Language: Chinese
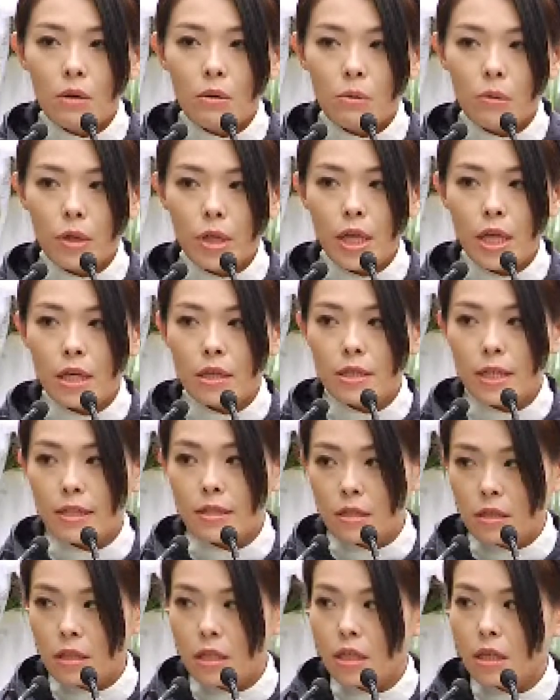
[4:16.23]
我也在
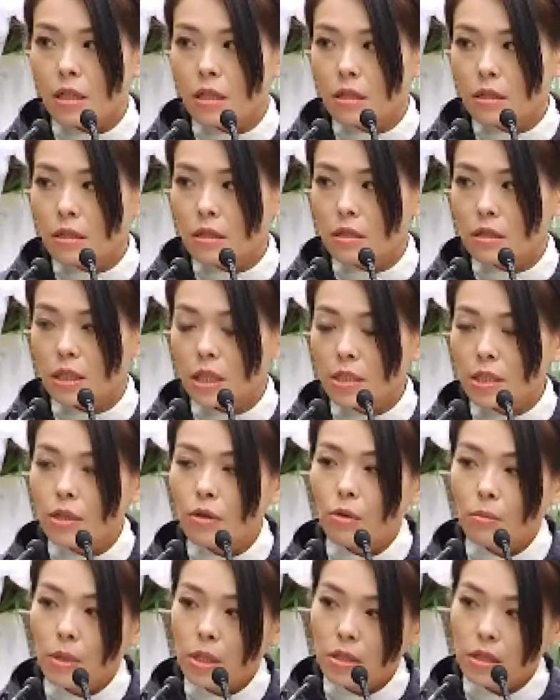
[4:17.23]
这里谢谢
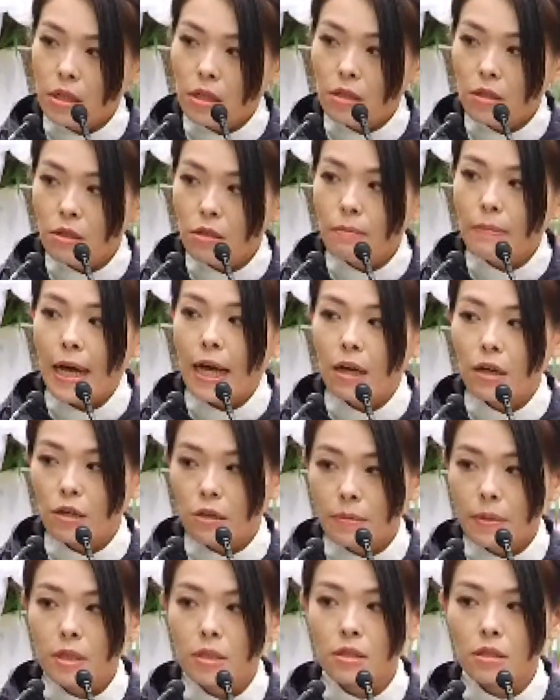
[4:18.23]
我们的二二八
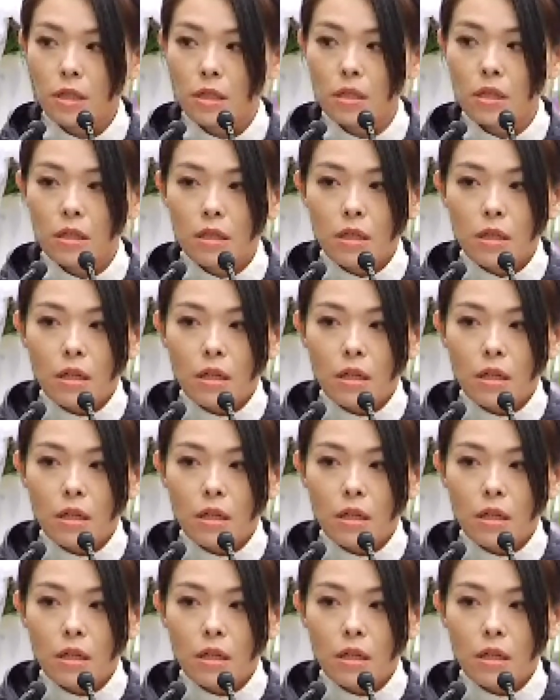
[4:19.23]
和平的